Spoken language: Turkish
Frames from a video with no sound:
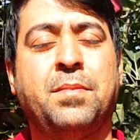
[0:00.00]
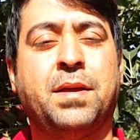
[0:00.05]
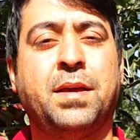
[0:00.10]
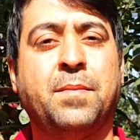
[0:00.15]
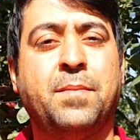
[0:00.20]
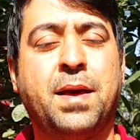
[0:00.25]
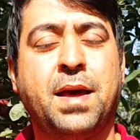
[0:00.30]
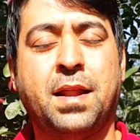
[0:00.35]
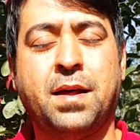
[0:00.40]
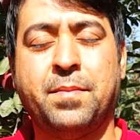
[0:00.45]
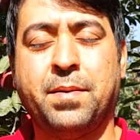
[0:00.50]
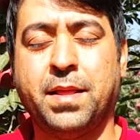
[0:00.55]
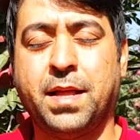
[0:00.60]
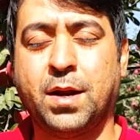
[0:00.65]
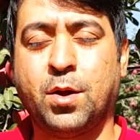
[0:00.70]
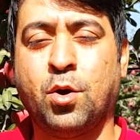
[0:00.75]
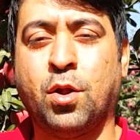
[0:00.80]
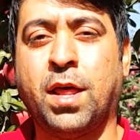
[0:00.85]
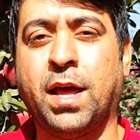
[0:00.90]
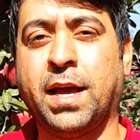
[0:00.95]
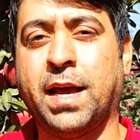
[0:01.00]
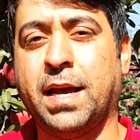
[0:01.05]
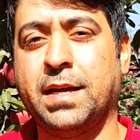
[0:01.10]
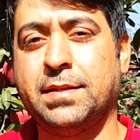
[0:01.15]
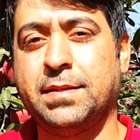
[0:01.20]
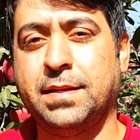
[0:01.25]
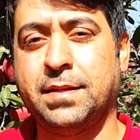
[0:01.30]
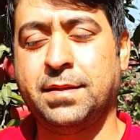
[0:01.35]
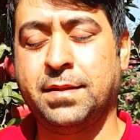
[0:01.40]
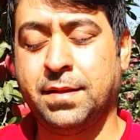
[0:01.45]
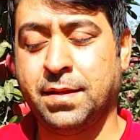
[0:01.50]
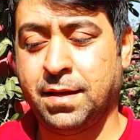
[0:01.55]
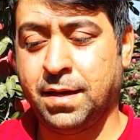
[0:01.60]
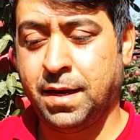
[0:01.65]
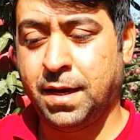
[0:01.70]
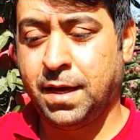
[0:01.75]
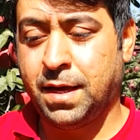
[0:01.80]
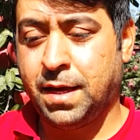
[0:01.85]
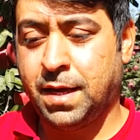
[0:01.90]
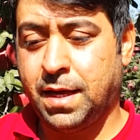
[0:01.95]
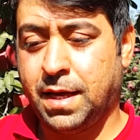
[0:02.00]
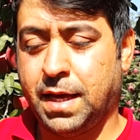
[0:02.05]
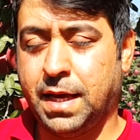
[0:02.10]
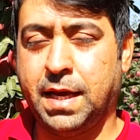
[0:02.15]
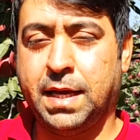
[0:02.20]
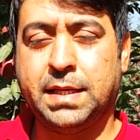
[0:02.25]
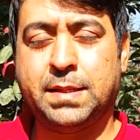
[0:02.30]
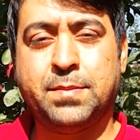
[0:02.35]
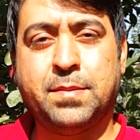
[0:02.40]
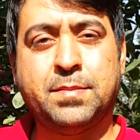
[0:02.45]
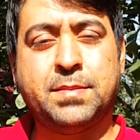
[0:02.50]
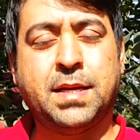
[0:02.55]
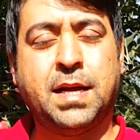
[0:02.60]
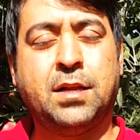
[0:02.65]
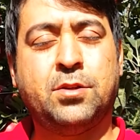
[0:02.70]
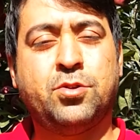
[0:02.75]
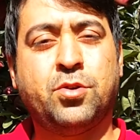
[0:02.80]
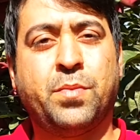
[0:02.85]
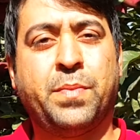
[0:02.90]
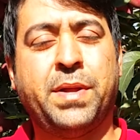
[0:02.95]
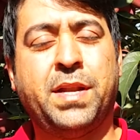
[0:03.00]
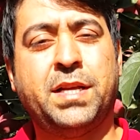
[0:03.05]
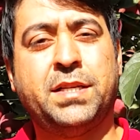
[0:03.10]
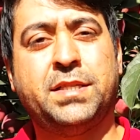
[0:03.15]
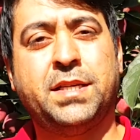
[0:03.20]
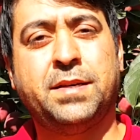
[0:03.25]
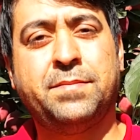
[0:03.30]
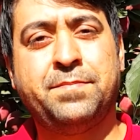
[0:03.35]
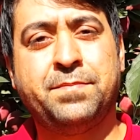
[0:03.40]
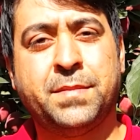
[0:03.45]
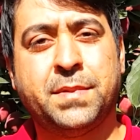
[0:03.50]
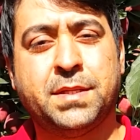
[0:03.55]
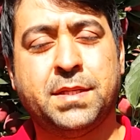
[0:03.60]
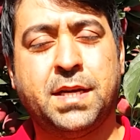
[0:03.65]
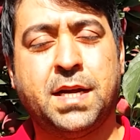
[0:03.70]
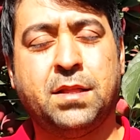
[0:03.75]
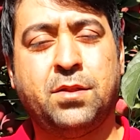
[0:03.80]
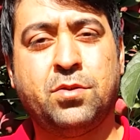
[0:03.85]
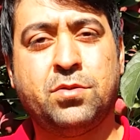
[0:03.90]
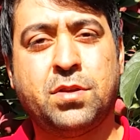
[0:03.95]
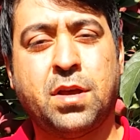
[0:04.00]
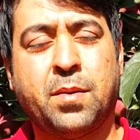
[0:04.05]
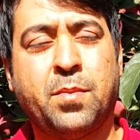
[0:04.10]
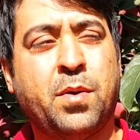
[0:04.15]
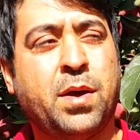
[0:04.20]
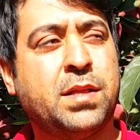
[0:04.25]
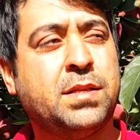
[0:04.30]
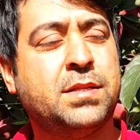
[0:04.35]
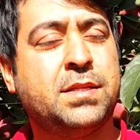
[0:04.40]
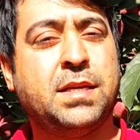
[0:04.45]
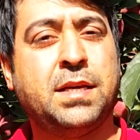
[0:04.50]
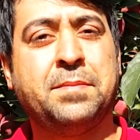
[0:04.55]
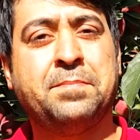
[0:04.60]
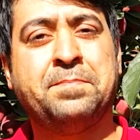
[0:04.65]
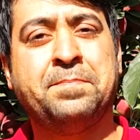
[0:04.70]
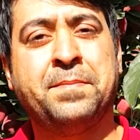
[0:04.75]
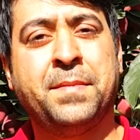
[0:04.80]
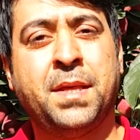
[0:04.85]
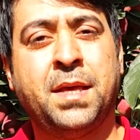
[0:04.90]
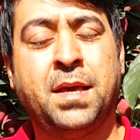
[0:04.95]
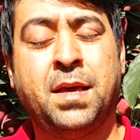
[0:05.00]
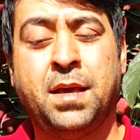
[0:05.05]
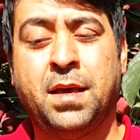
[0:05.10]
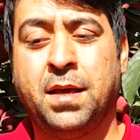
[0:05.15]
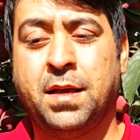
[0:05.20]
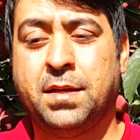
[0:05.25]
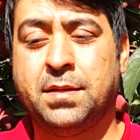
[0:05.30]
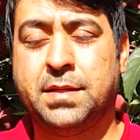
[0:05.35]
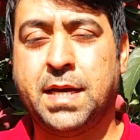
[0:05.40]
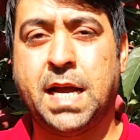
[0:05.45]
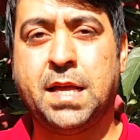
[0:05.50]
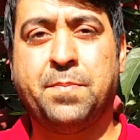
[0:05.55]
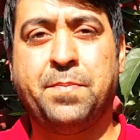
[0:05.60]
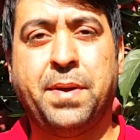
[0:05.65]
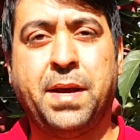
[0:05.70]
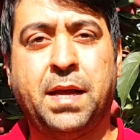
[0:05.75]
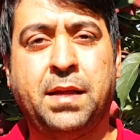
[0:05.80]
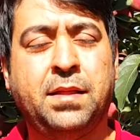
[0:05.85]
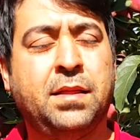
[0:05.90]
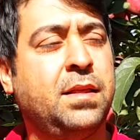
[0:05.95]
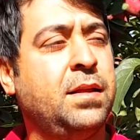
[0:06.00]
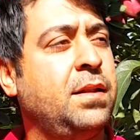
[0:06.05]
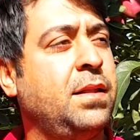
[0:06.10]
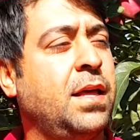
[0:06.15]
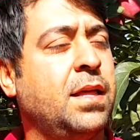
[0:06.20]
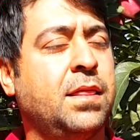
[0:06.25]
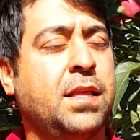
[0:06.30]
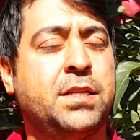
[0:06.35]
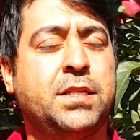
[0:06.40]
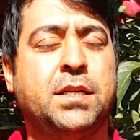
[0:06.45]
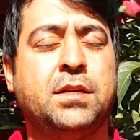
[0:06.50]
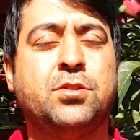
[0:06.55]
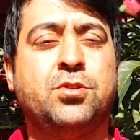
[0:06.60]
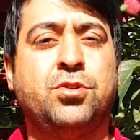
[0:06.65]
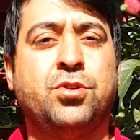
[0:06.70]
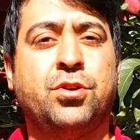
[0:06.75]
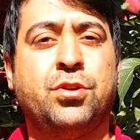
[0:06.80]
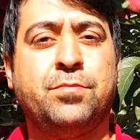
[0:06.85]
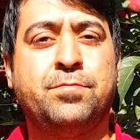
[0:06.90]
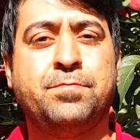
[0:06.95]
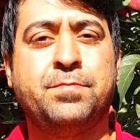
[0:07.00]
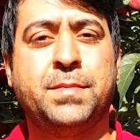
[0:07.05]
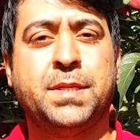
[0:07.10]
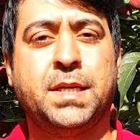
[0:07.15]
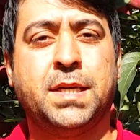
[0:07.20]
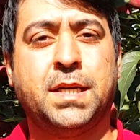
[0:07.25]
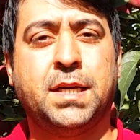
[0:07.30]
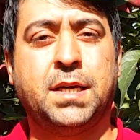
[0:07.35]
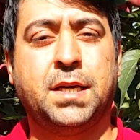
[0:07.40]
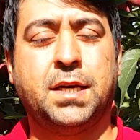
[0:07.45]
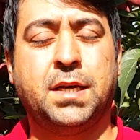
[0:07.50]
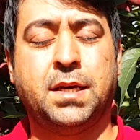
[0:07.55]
Tabii ki merhabalar kolay gelsin. E, ismim Selçuk Binici. Ziraat Yüksek Mühendisiyim. Evet. Sait Bayındır'ın yanında çalışıyorum. Evet.